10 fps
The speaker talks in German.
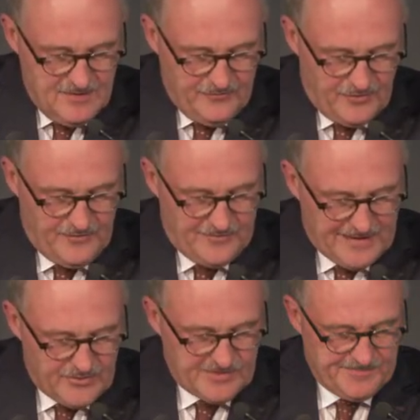von
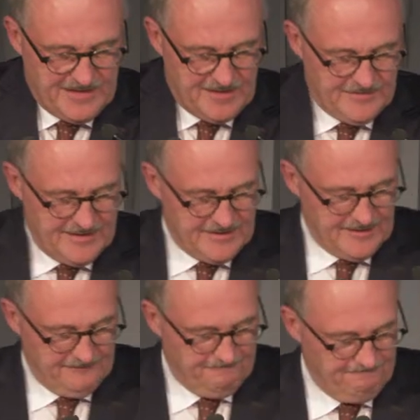
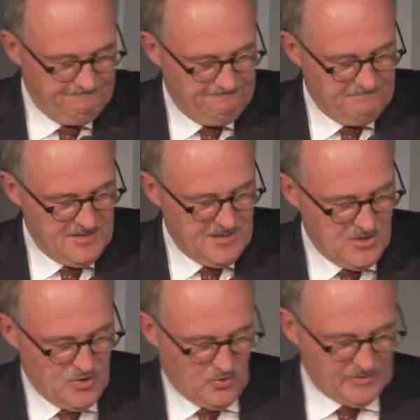Verwaltungsmitarbeitern
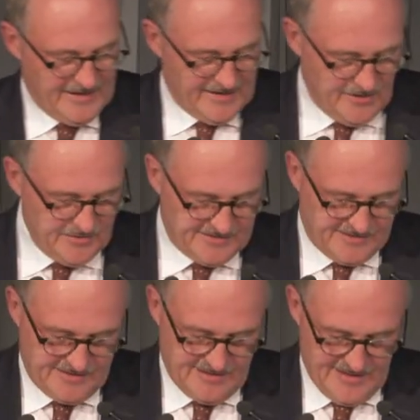und
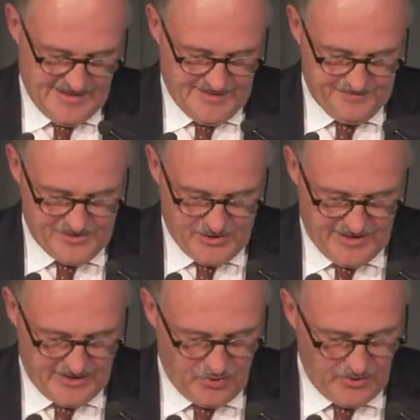daraus ergibt sich
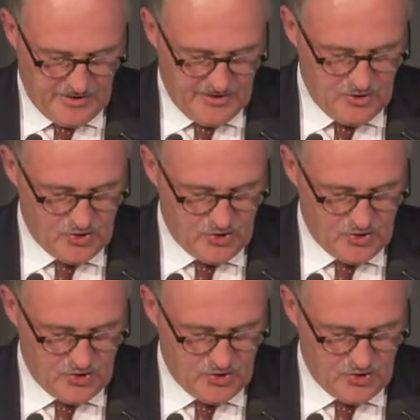eine neue